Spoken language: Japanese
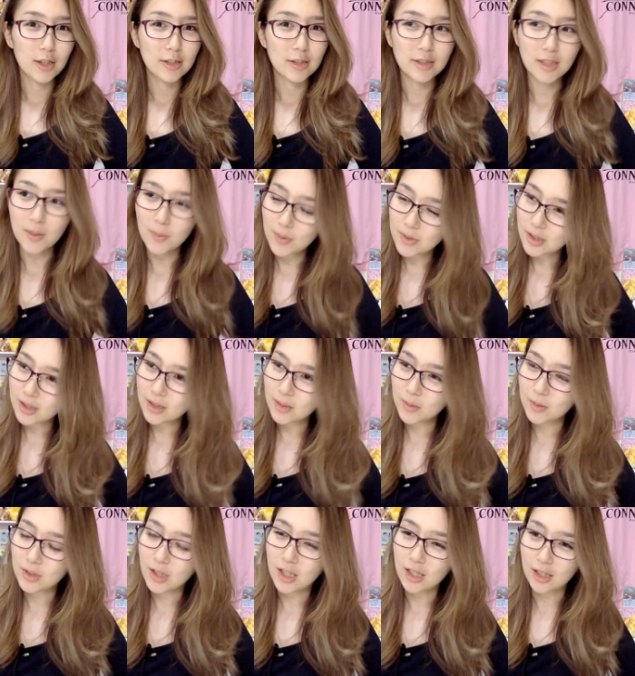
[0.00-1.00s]
久々で
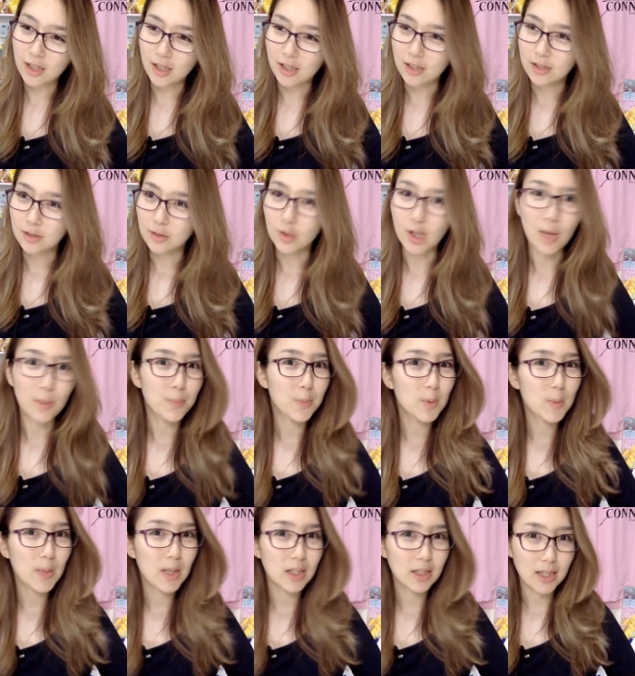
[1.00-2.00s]
もないかの
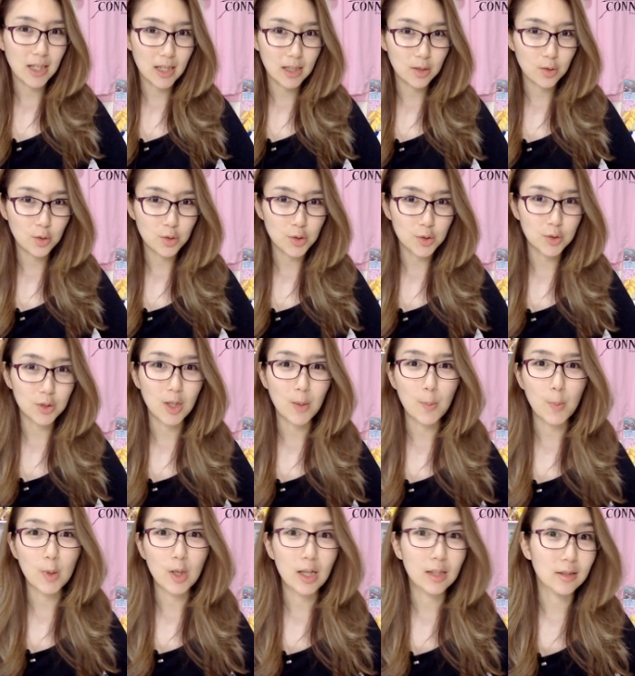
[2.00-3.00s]
カップ麺系の食
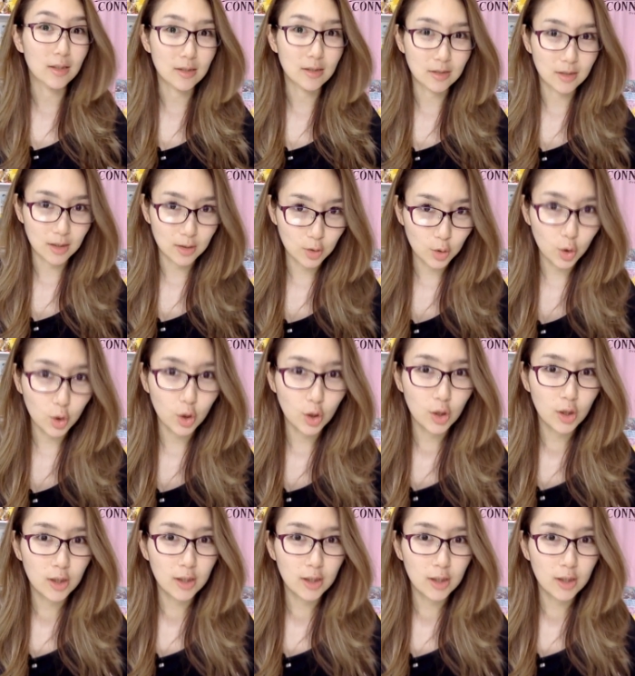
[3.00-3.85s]
レポなんですけど、